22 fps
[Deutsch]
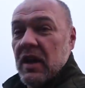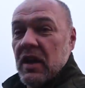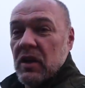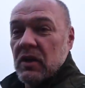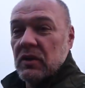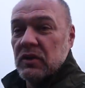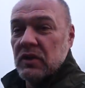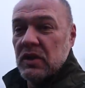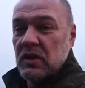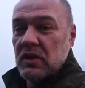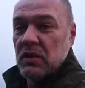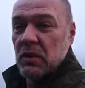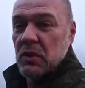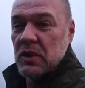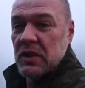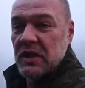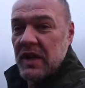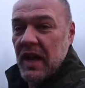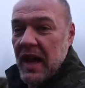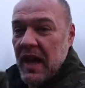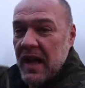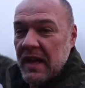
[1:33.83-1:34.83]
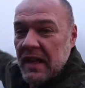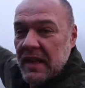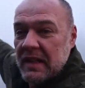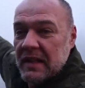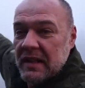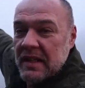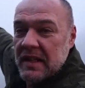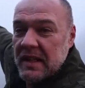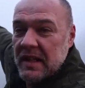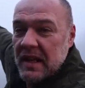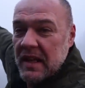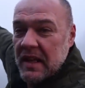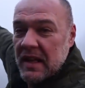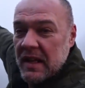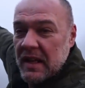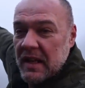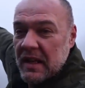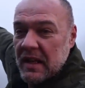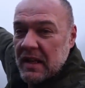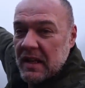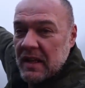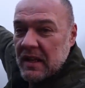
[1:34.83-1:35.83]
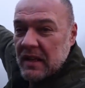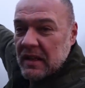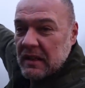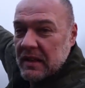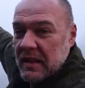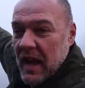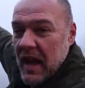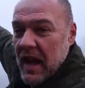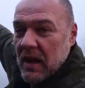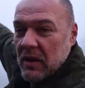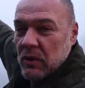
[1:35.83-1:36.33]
und die sollte eigentlich da